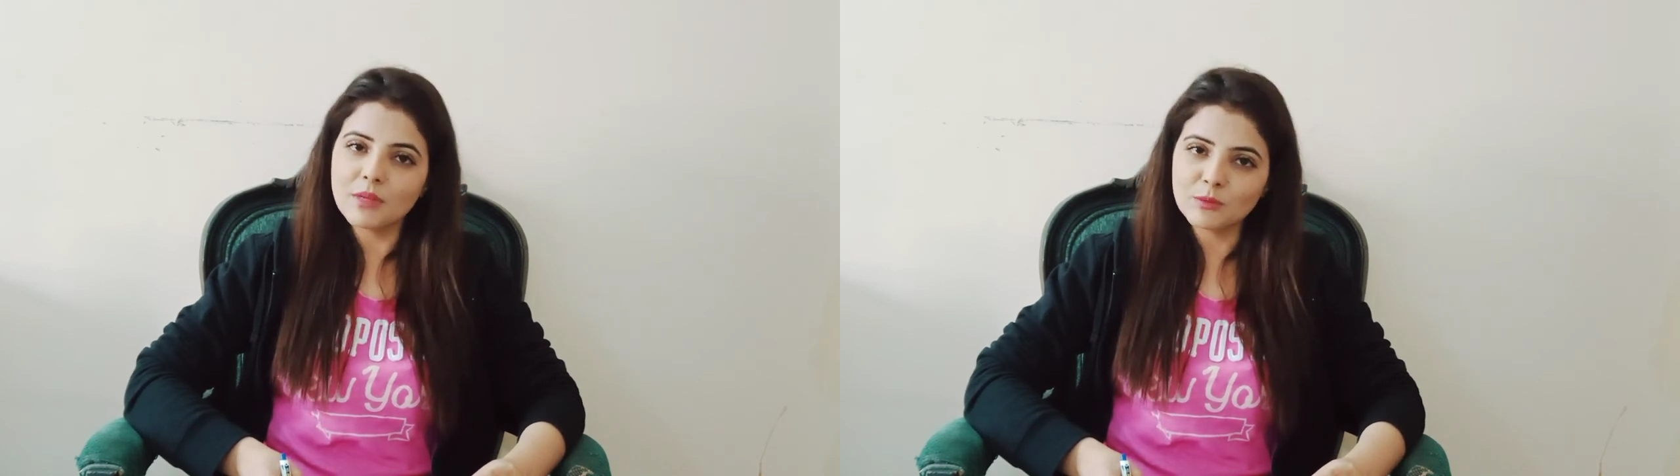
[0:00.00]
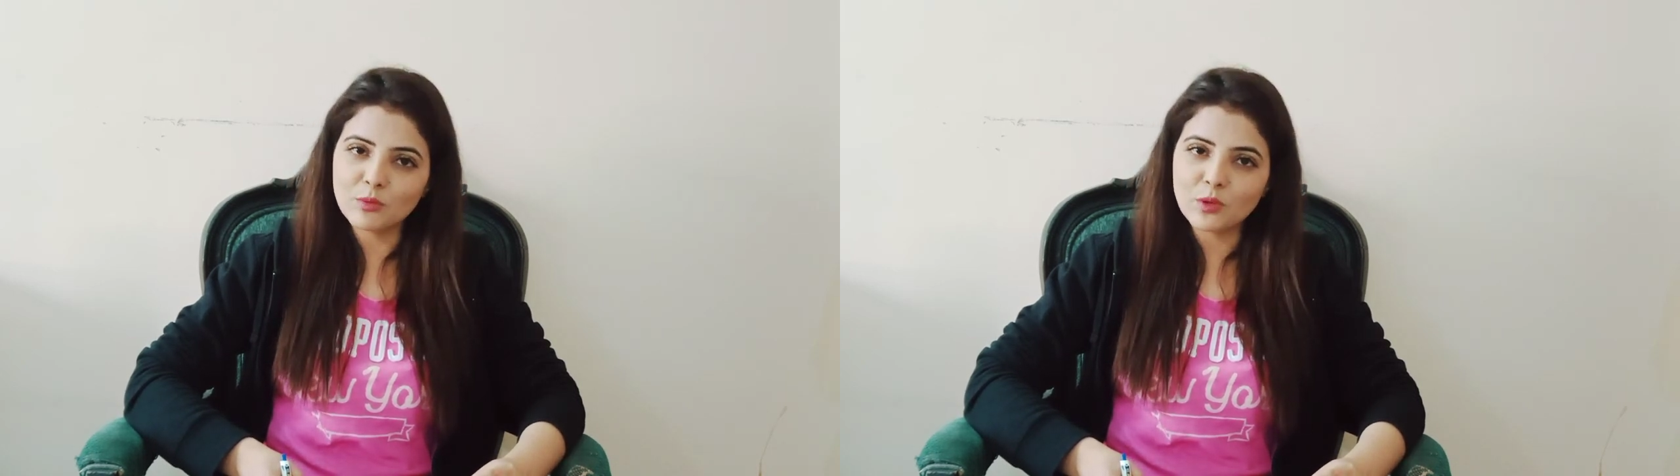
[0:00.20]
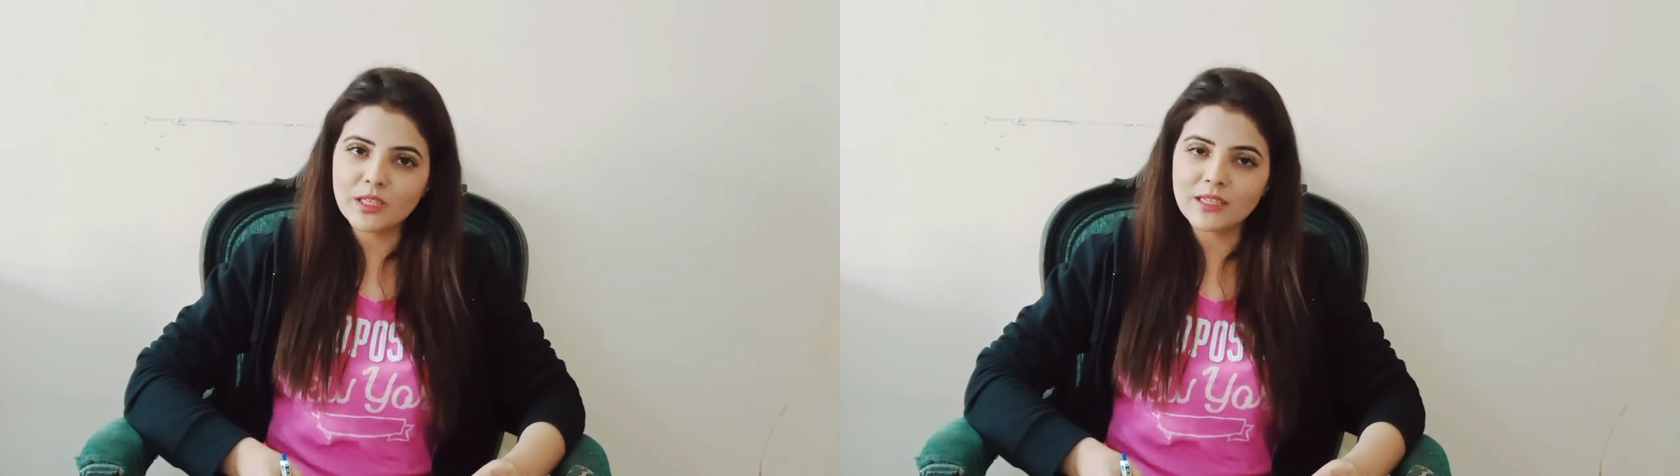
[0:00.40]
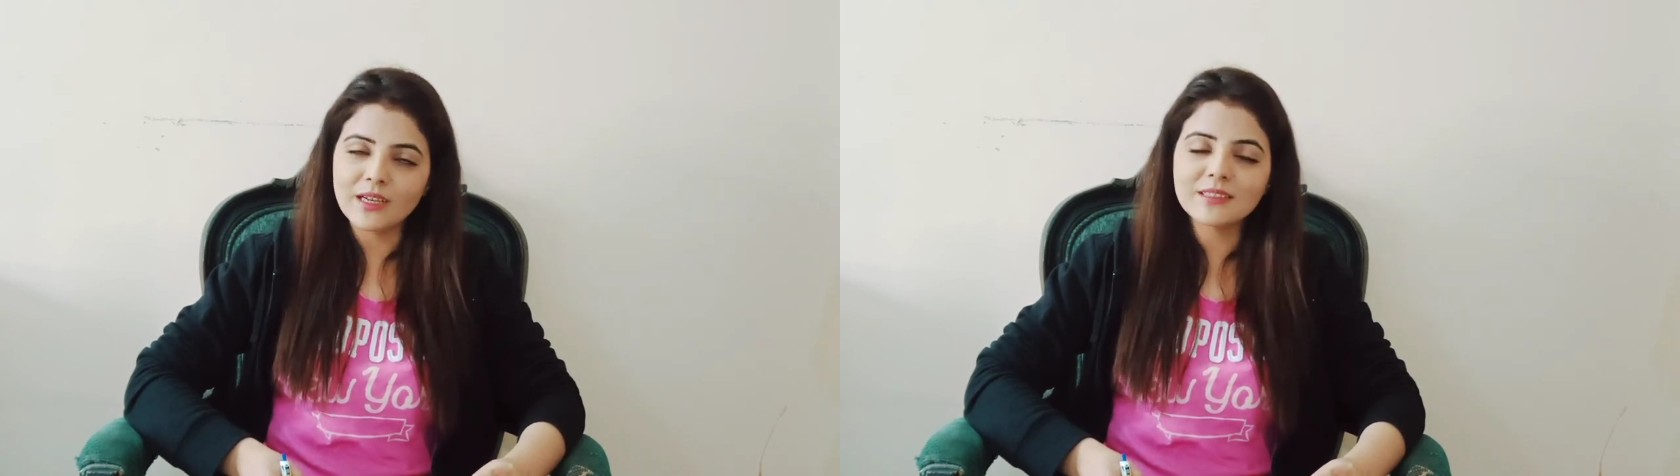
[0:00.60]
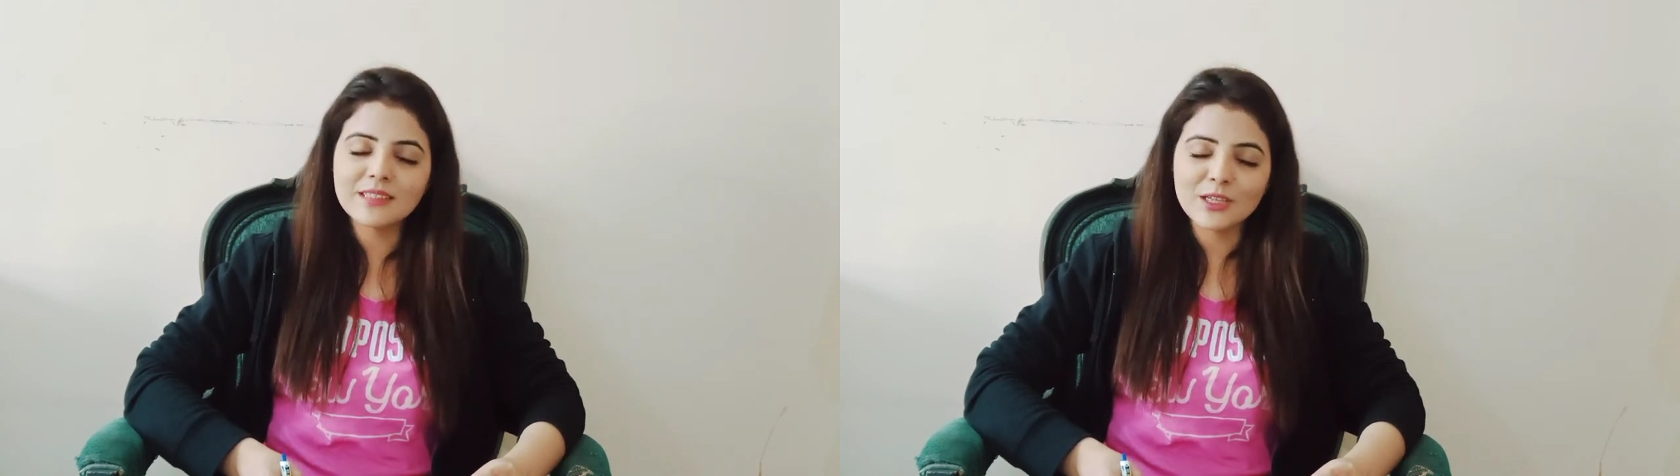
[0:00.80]
मत
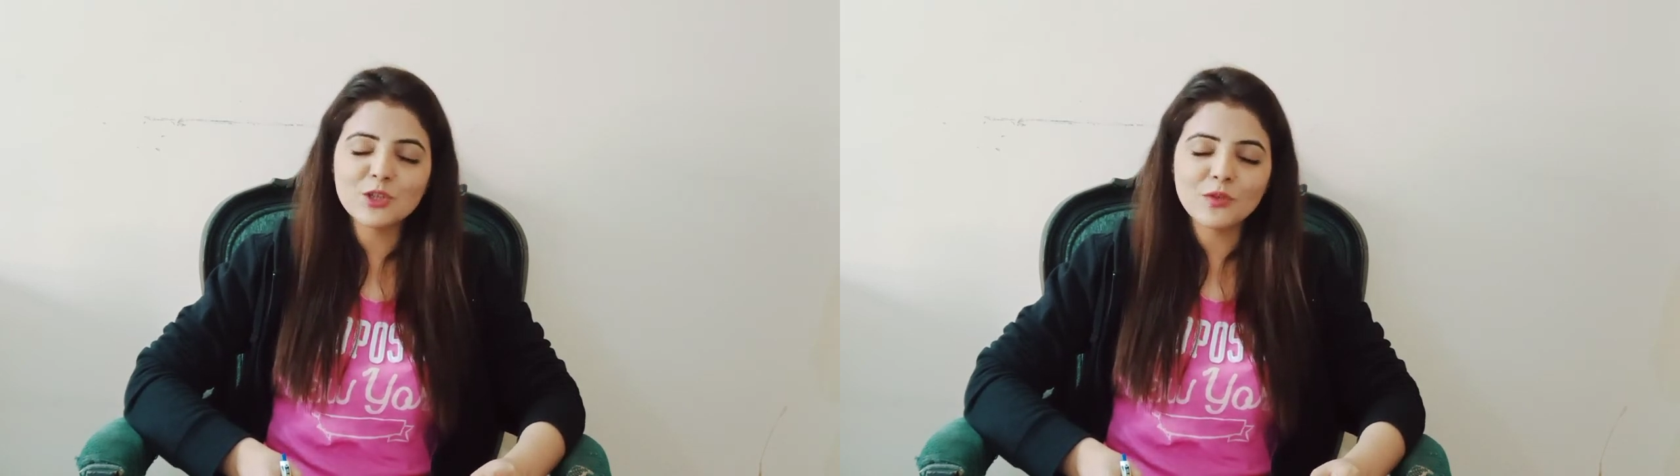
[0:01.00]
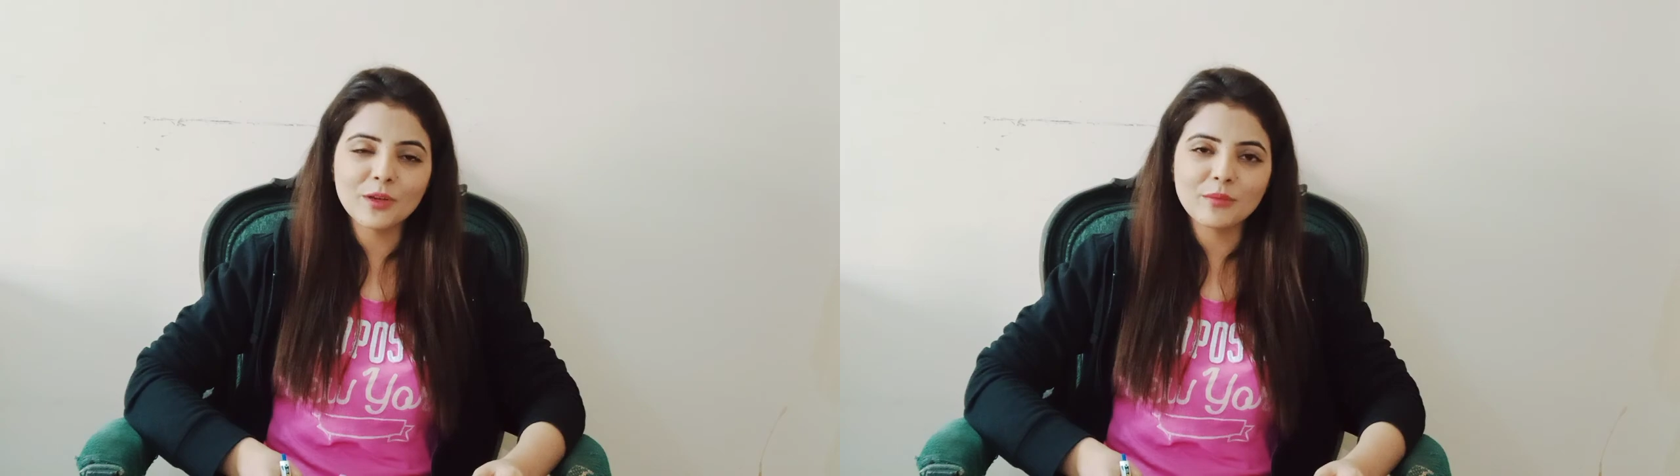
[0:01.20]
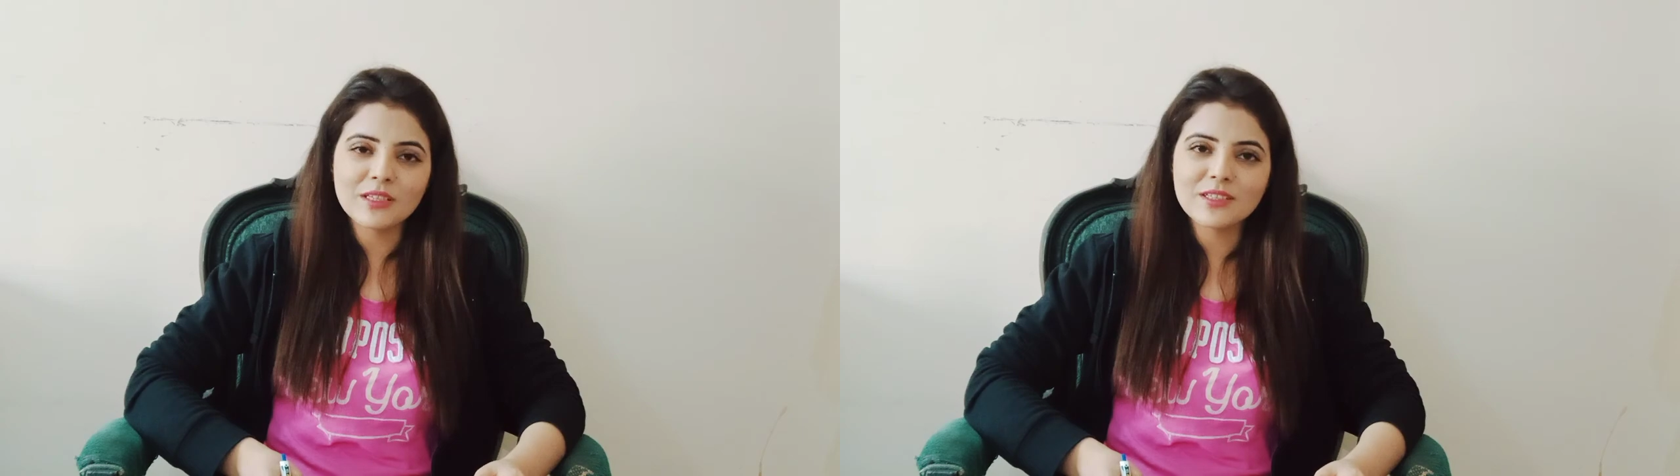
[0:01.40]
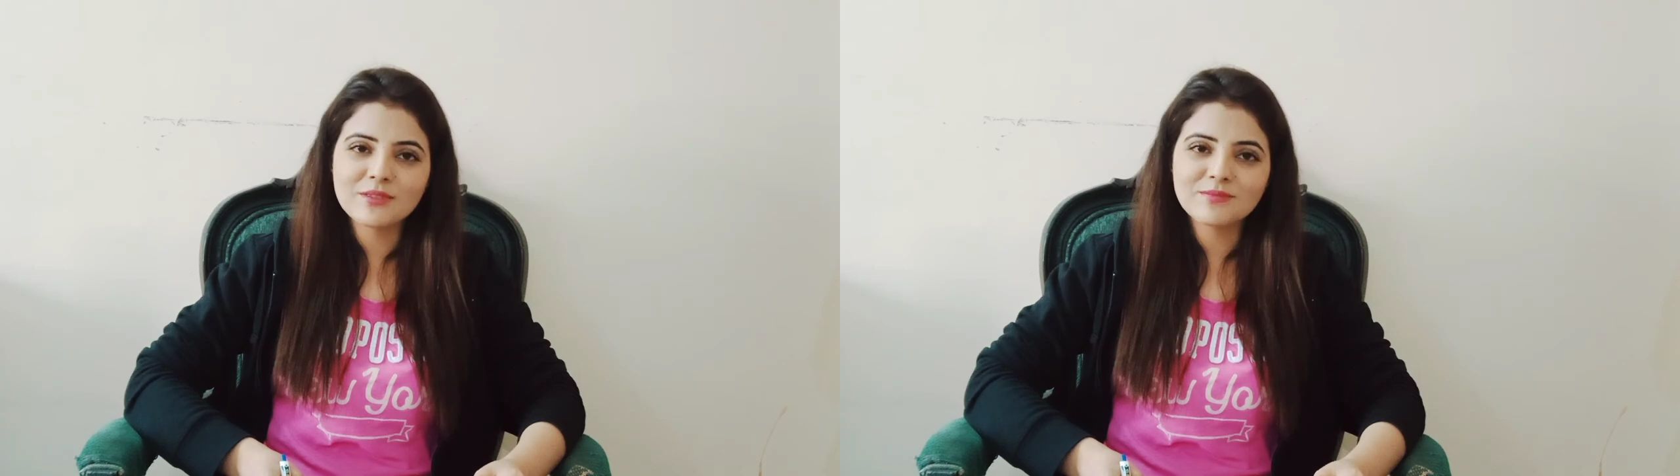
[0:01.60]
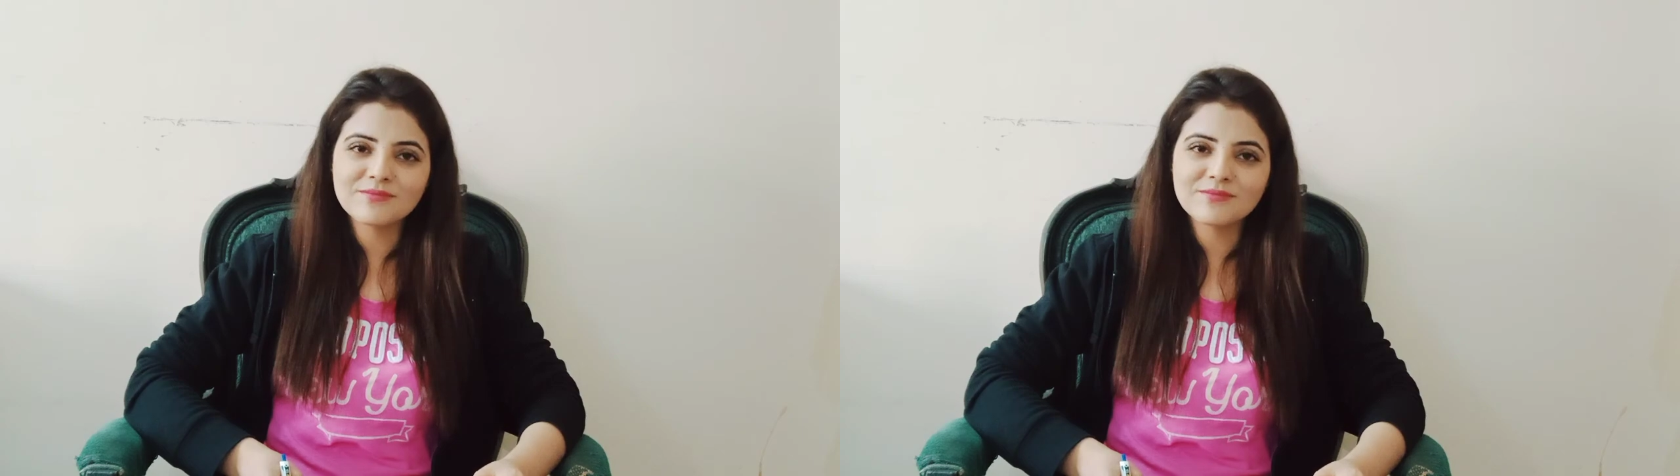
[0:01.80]
भूलिएगा थैंक यू वेरी मच